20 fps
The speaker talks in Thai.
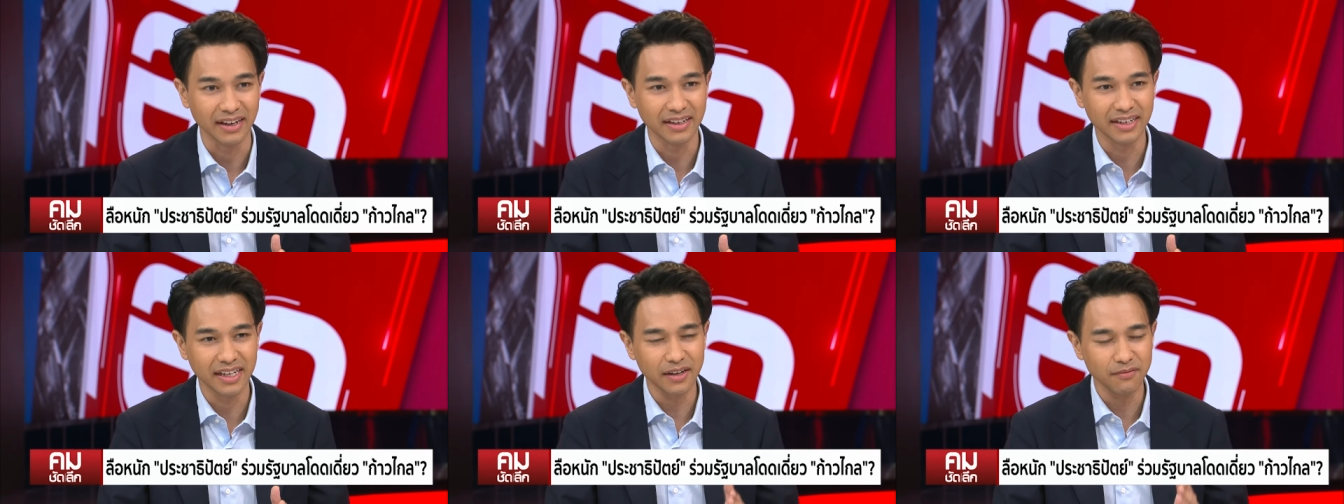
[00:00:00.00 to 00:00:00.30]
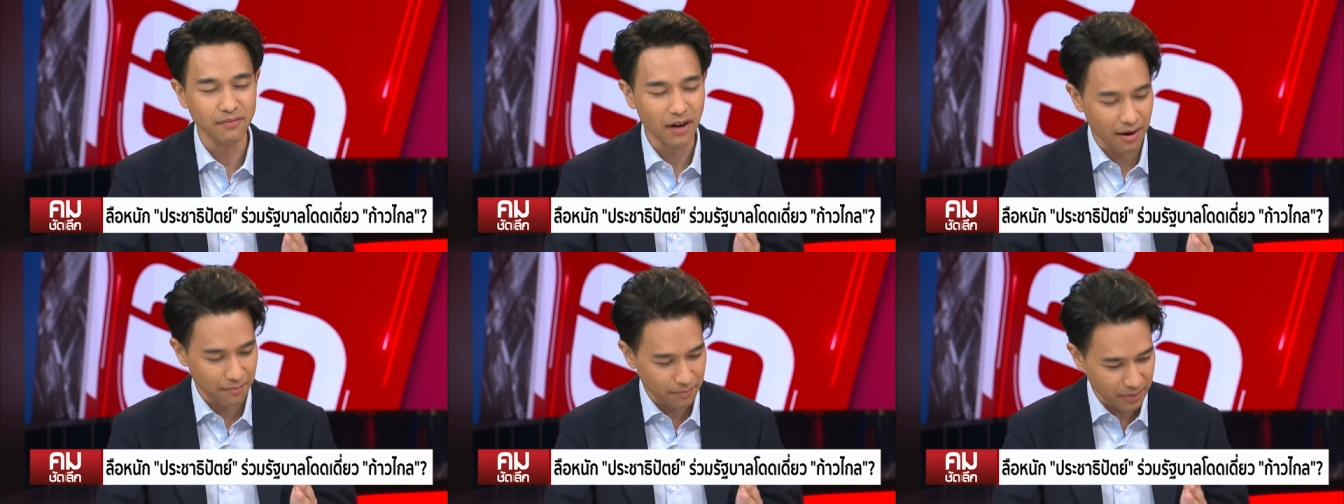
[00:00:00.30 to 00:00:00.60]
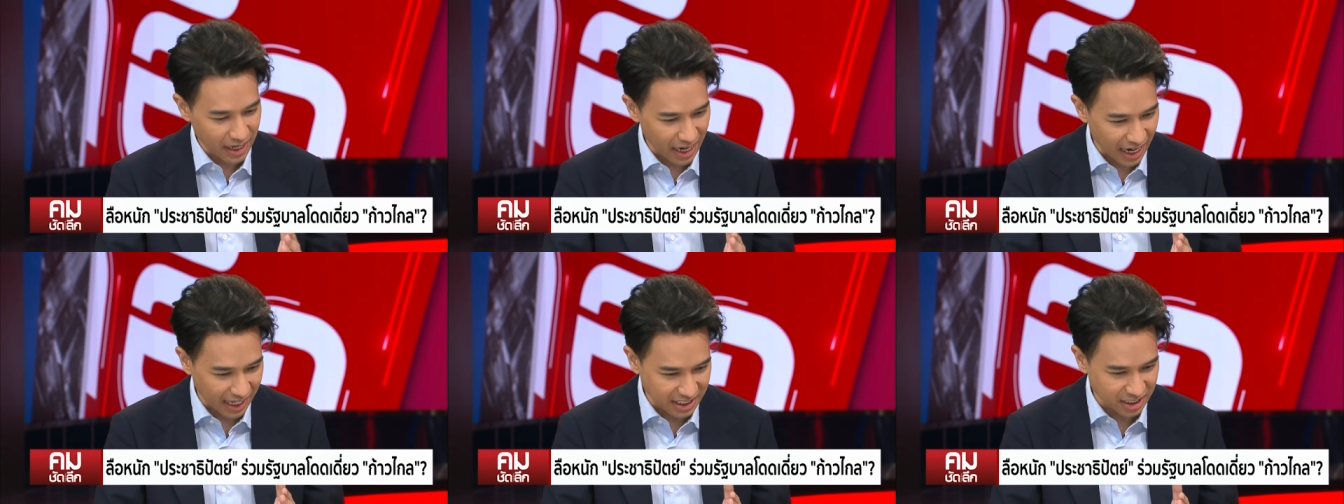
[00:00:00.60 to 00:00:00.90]
คิดว่ามั
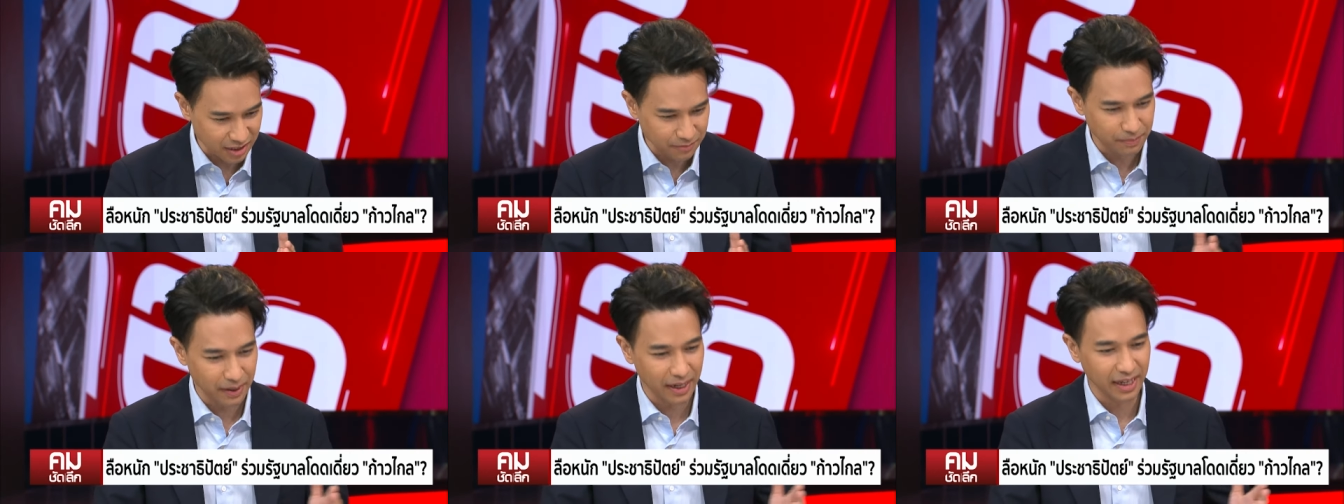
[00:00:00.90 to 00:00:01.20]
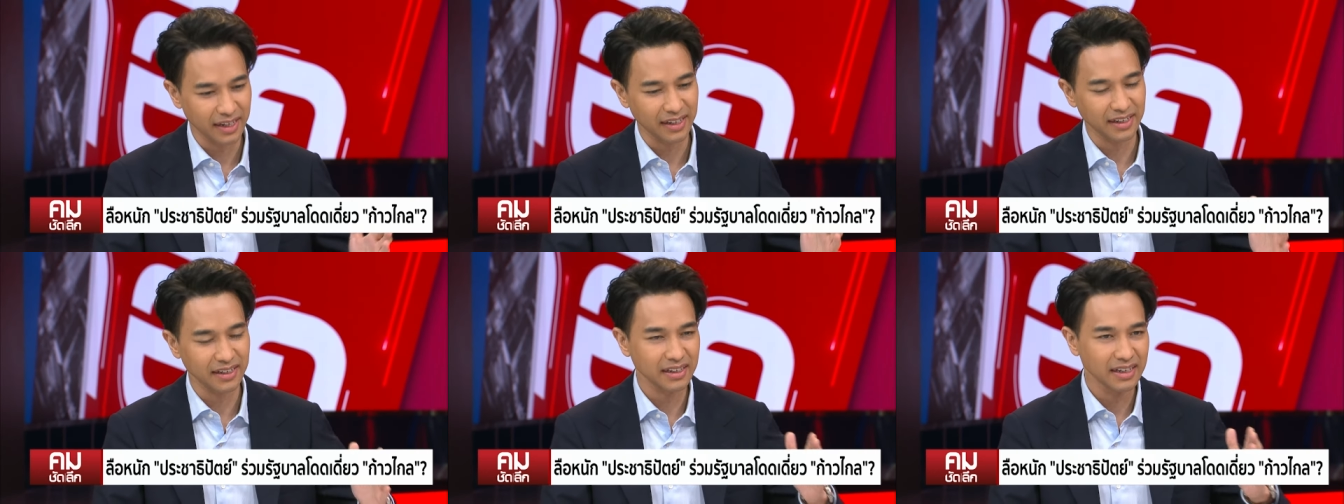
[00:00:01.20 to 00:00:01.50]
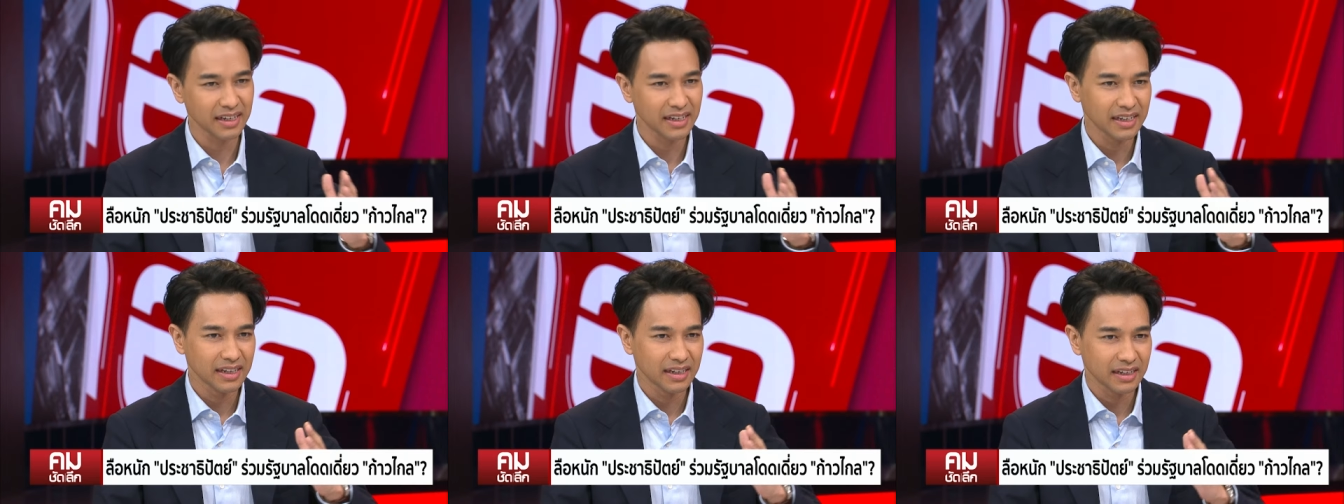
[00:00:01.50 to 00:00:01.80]
นอาจจะเป็น
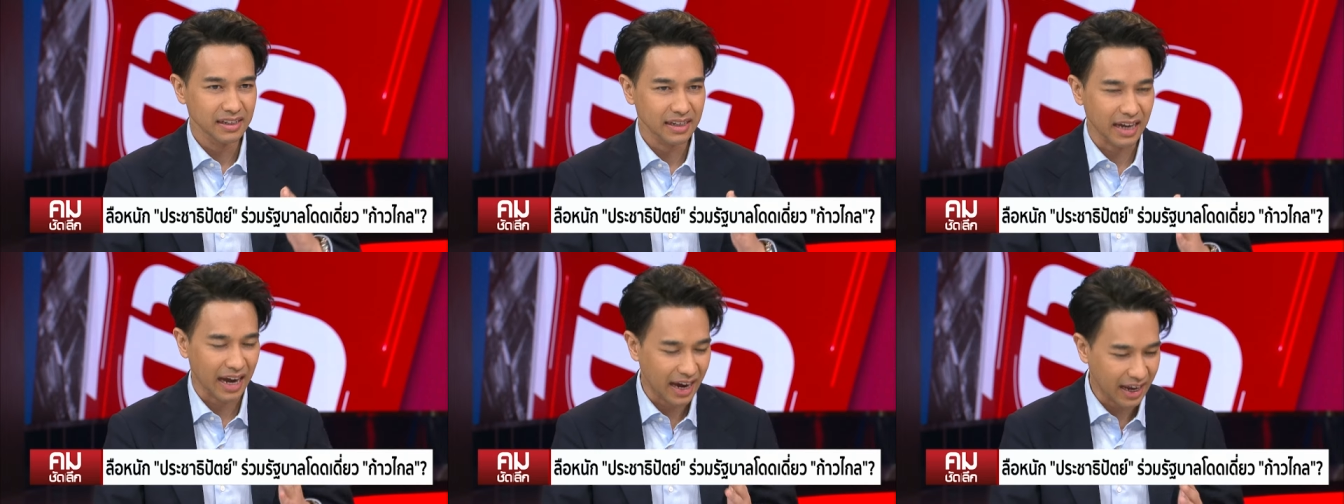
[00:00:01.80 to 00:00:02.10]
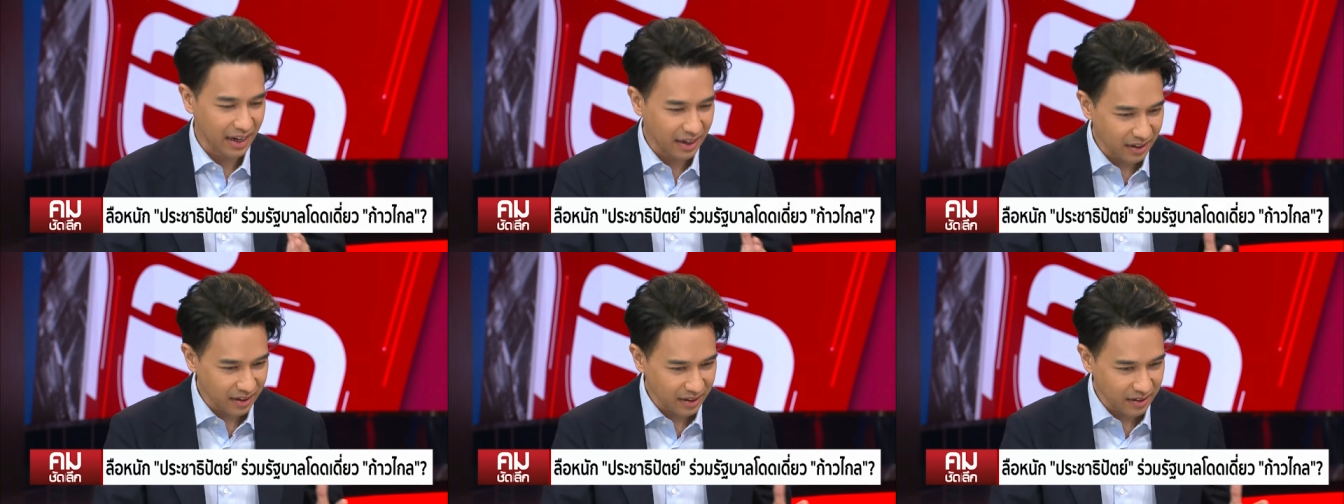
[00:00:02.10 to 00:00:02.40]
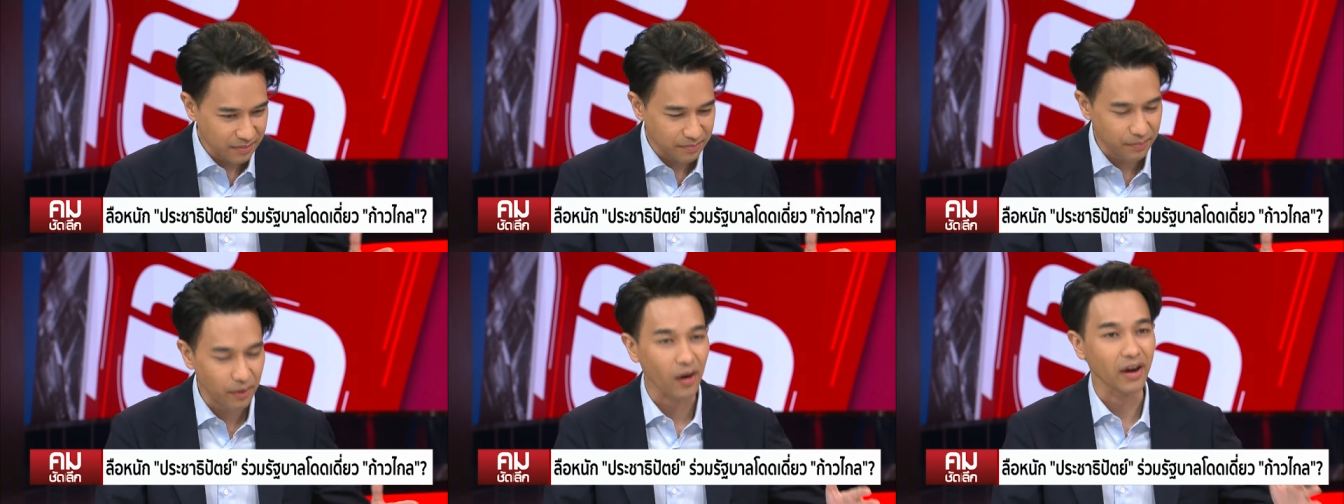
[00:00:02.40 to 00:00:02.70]
การ
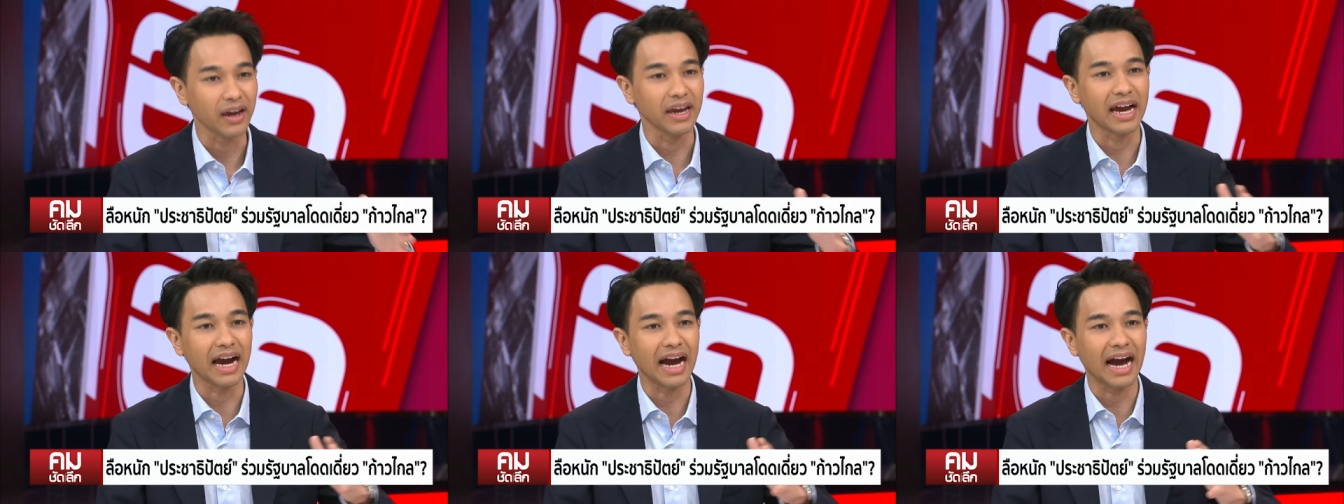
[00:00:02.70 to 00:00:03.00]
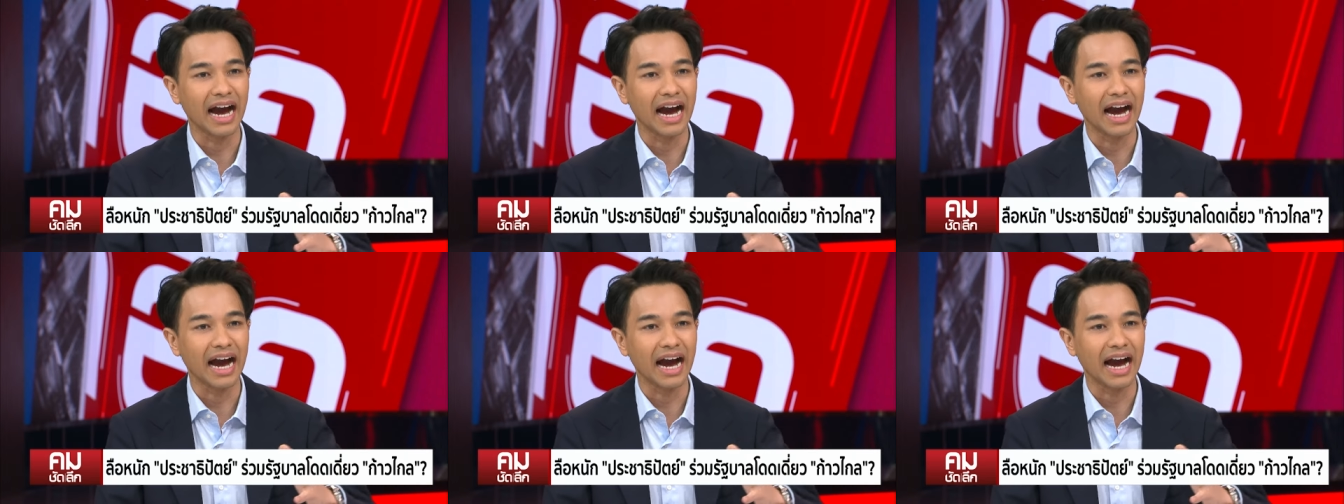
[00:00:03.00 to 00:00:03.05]
ปล่อย